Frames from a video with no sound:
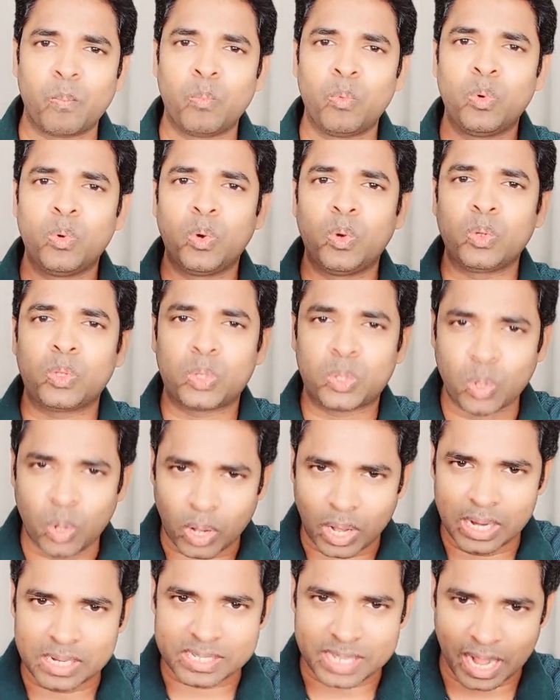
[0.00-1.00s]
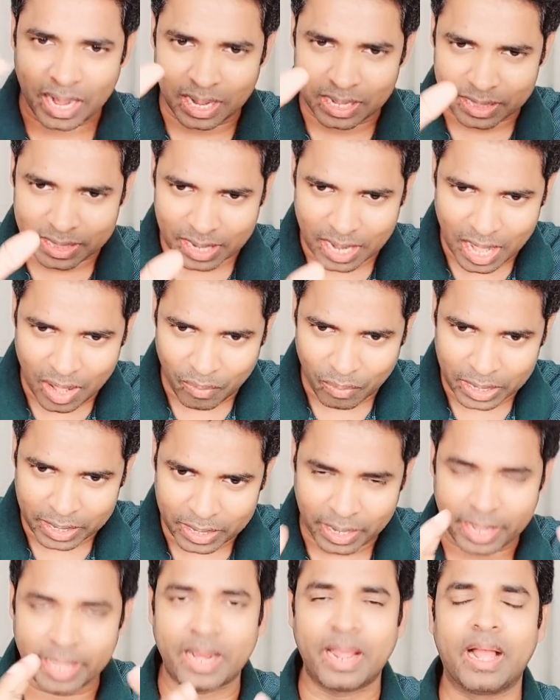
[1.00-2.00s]
மூத்தோர்கள் சங்கத்தில் அவங்க
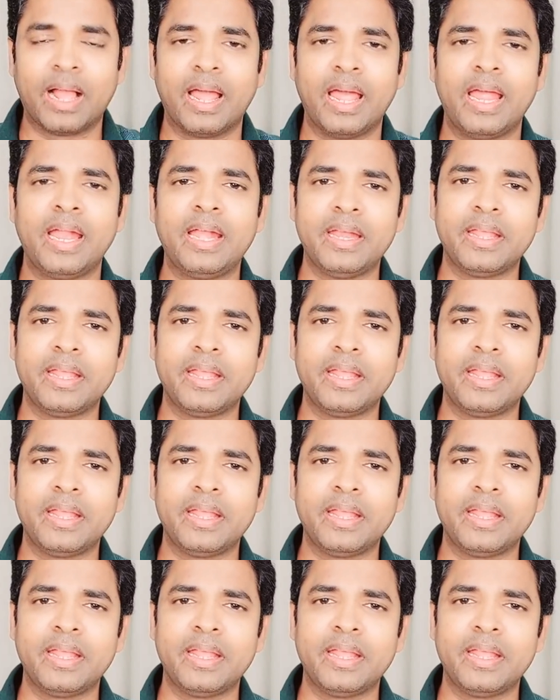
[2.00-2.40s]
நிற்கிறாங்க